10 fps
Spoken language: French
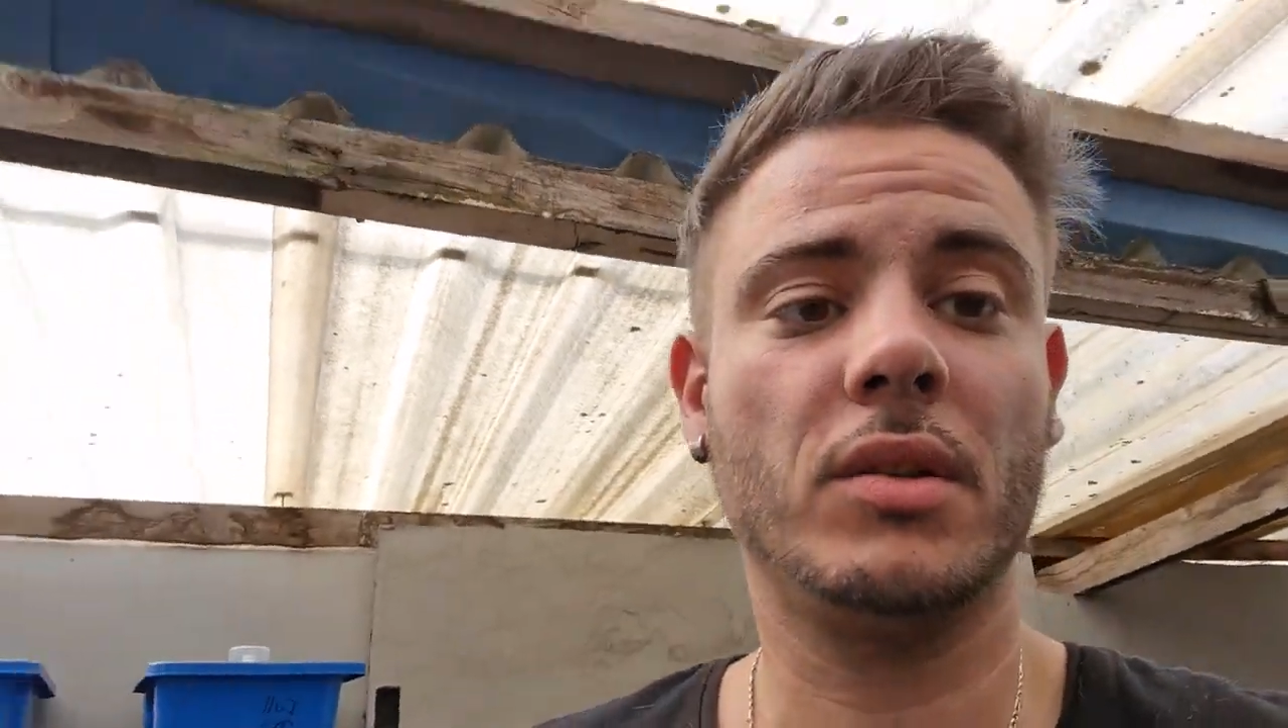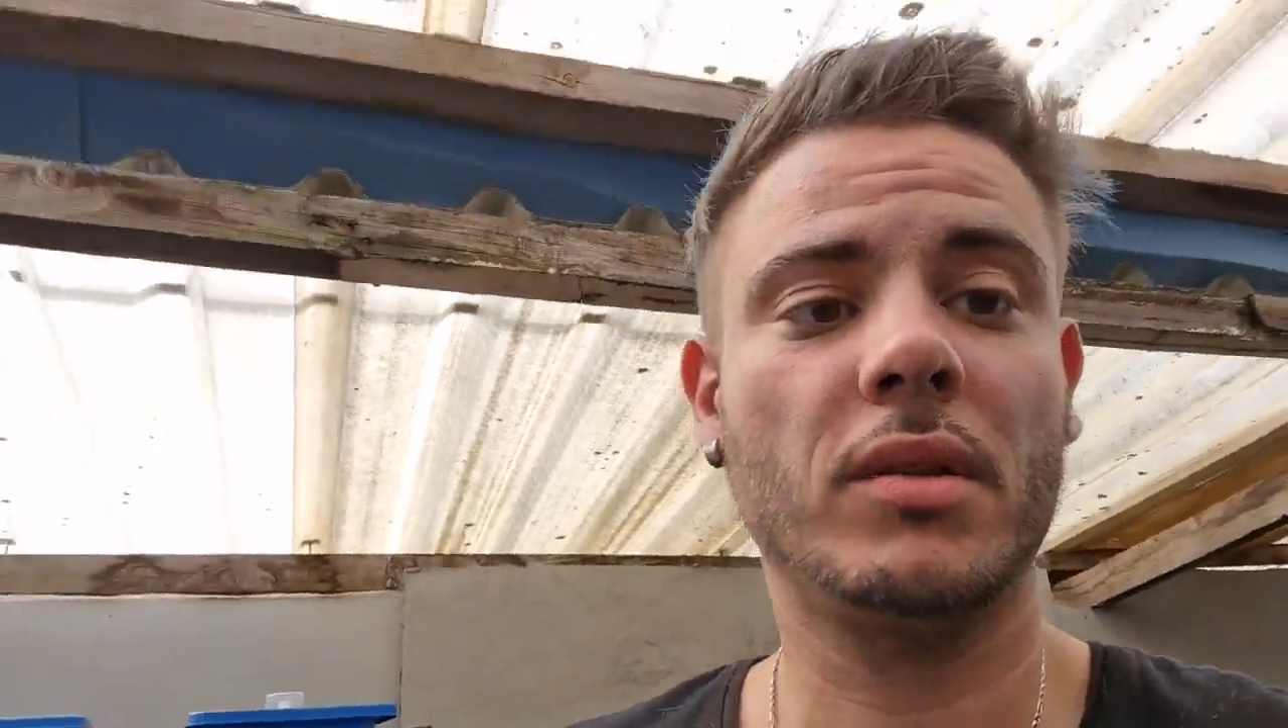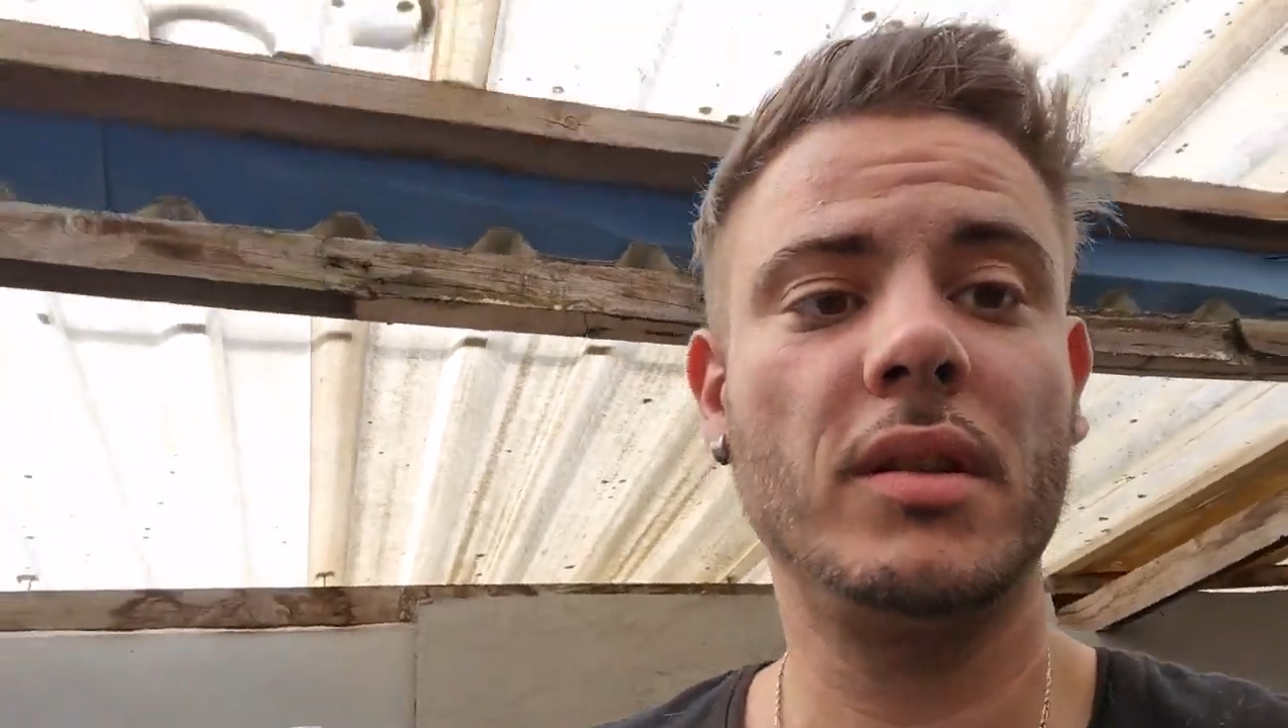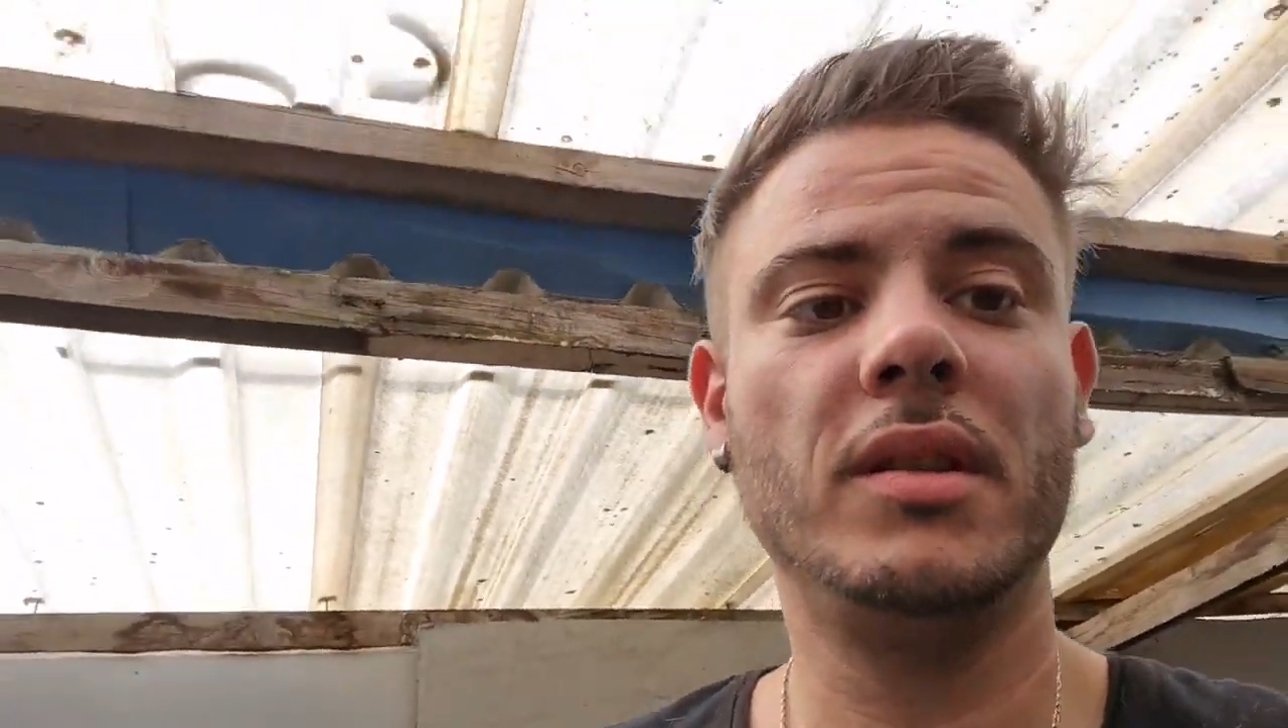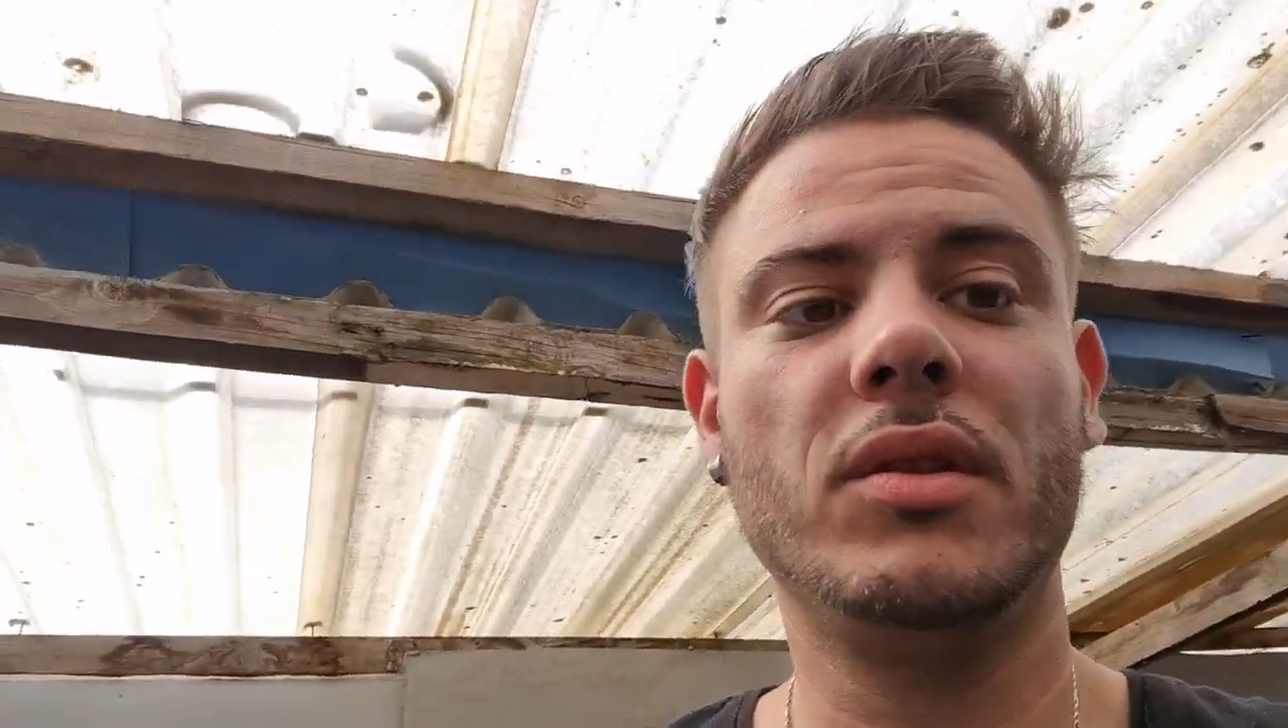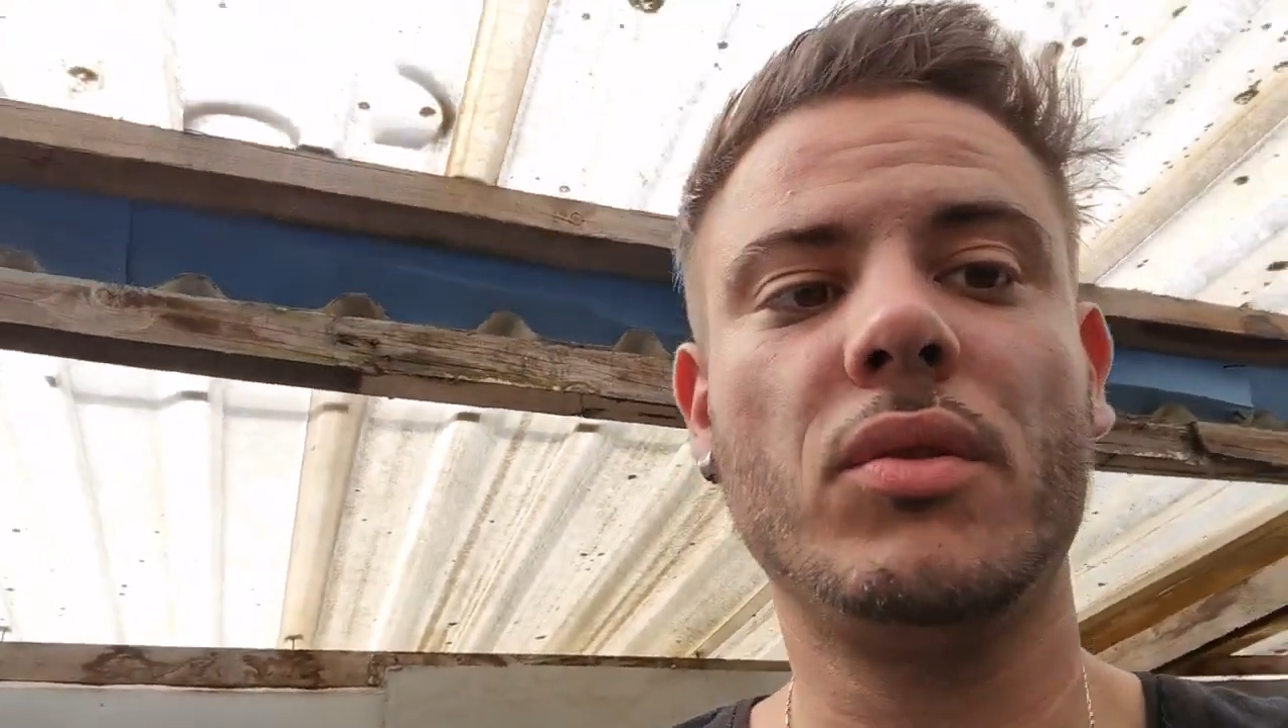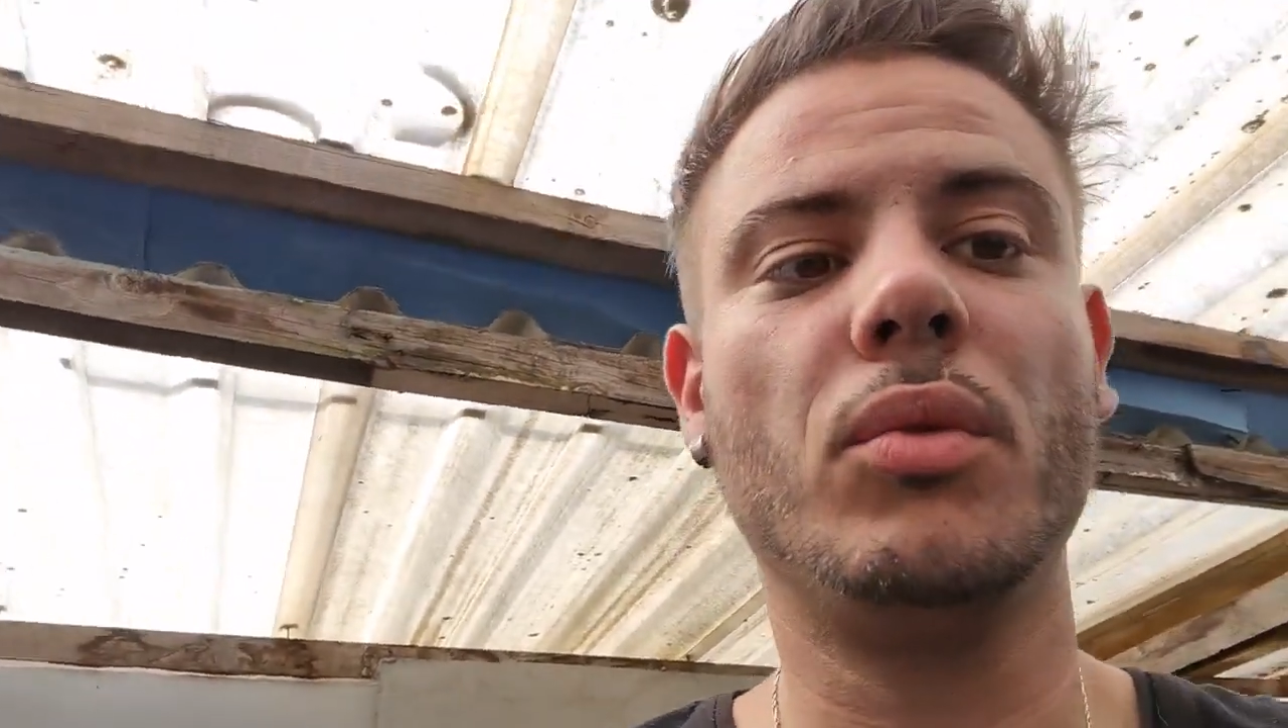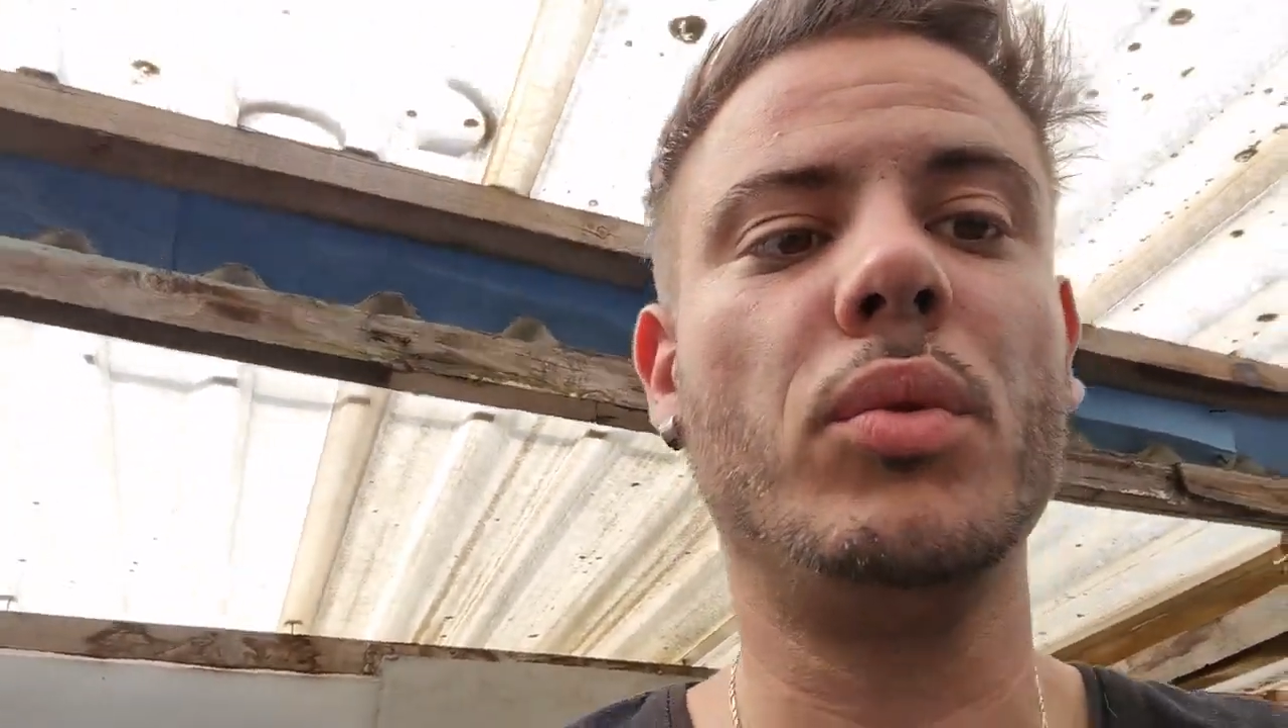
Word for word: gens qui disent euh,